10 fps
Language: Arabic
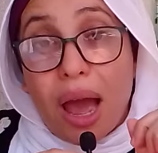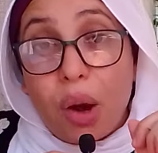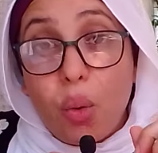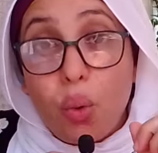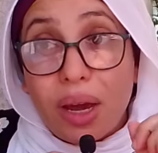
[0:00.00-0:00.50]

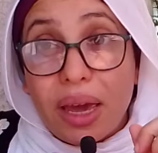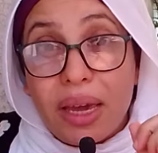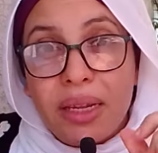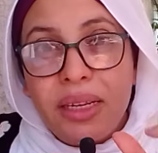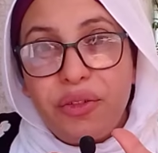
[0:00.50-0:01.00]
أو
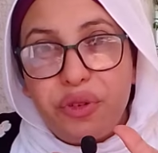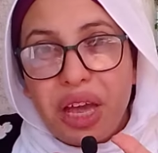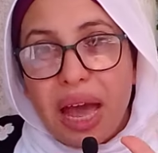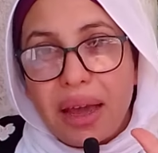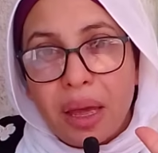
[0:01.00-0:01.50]
وكأن
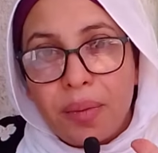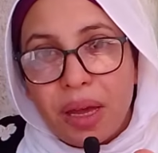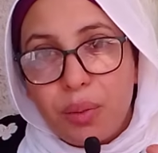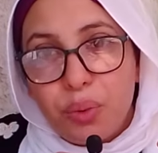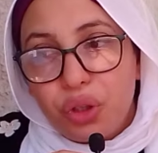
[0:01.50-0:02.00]
في
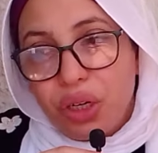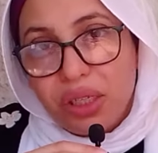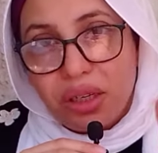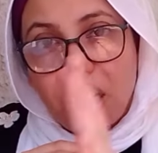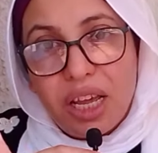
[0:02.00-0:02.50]
هجمات
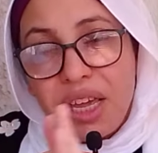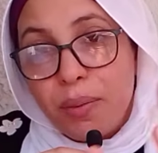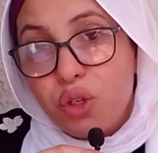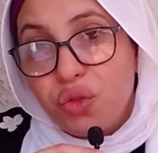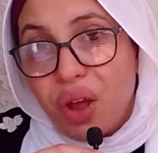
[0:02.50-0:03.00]
بتحصل
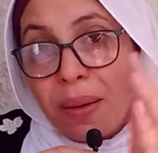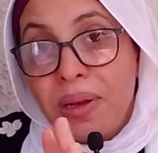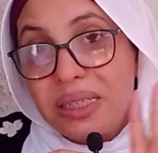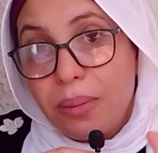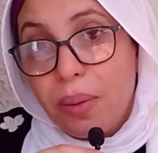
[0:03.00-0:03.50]
هي مش
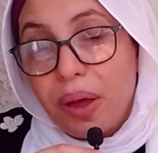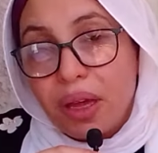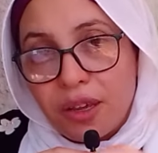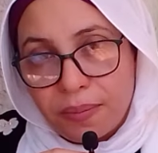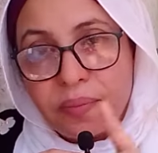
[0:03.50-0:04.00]
فاهمة سببها
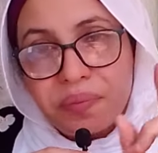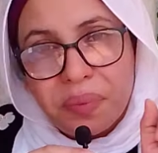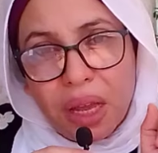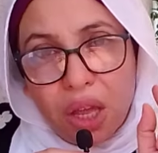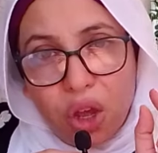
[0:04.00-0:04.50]
ايه
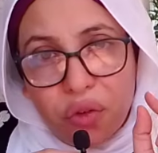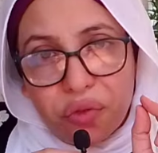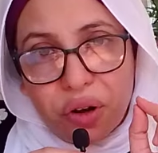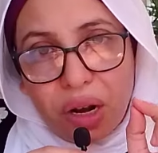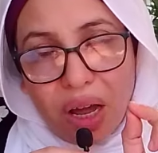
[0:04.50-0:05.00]

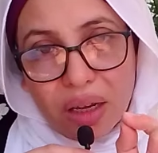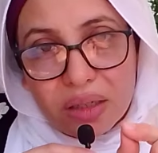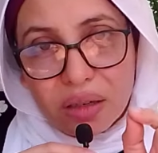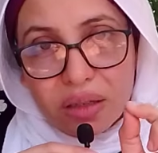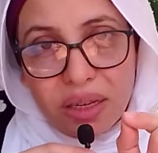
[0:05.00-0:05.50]
في
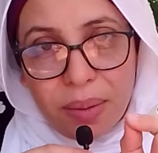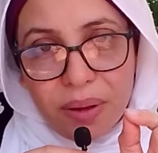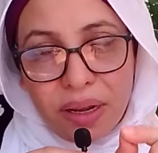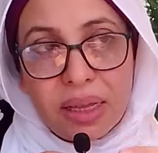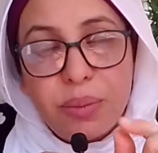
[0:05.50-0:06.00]
اللحظات دي يا
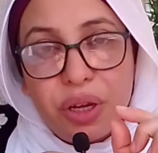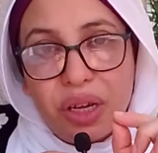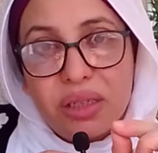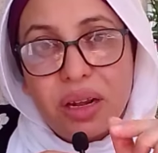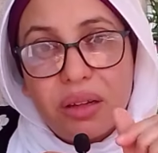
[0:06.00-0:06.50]
بنات
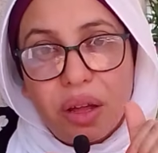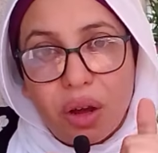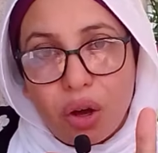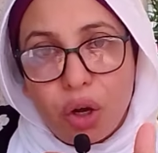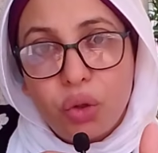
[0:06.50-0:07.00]
بيحصل
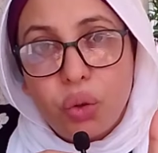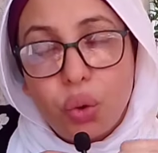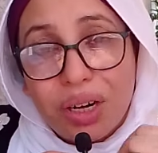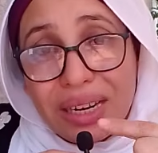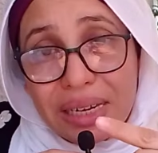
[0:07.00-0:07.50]

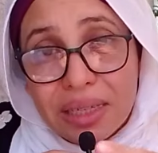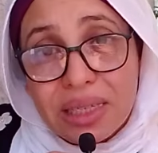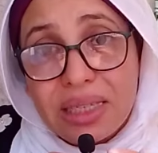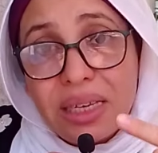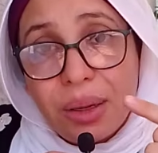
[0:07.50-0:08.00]
تخاطر
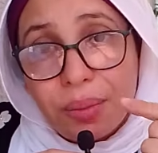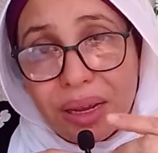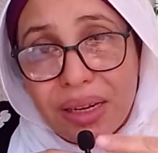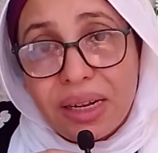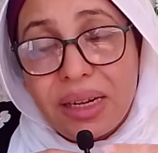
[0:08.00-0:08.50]
جنسي
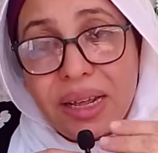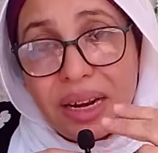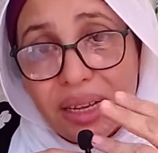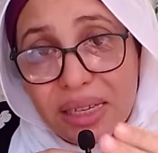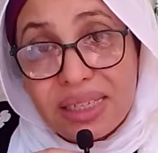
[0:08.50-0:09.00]
من
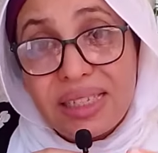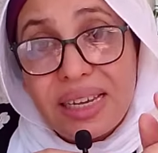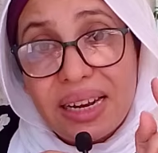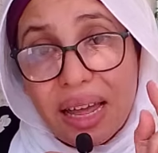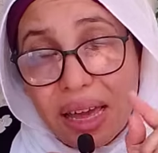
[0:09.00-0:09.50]

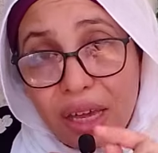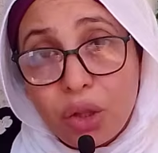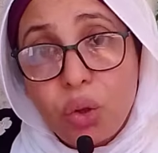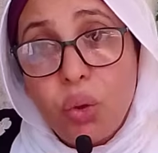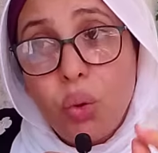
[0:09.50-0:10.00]
النرجسي
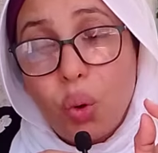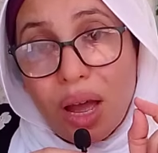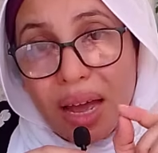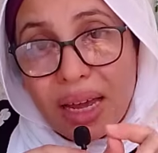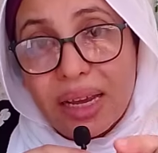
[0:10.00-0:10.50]

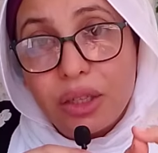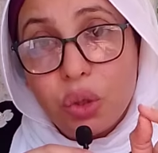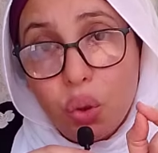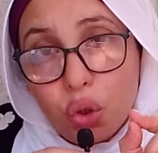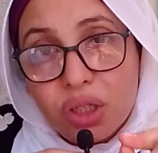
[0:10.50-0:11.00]
لأنه أخد
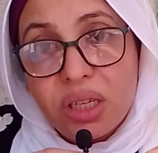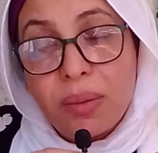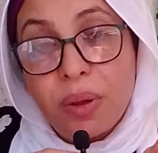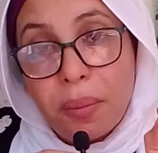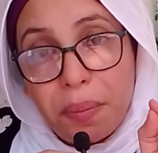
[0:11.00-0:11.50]

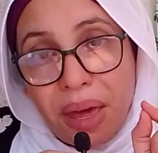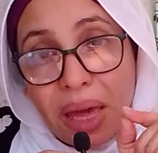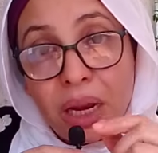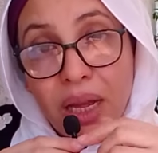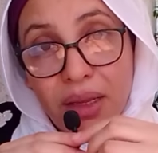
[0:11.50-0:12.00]
جزء من
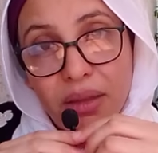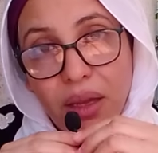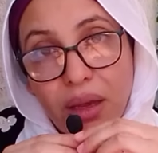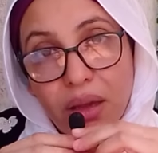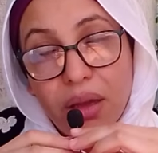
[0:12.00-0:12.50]

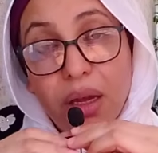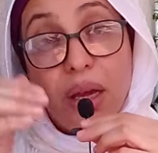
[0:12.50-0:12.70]
بياناتك